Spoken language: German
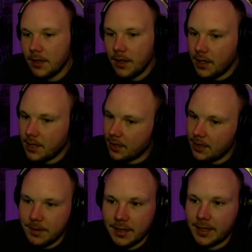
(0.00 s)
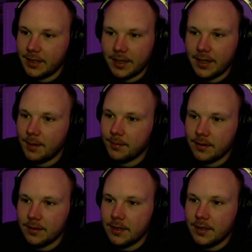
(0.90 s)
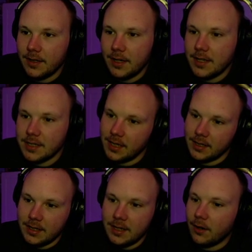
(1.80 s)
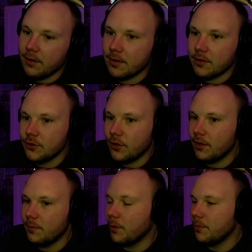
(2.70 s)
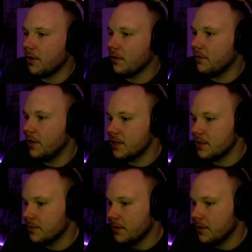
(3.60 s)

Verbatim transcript: Ich hätte lieber einen Ring drin gehabt. Den hätte ich gegen den hier austauschen können und bums aus, fertig. Äh.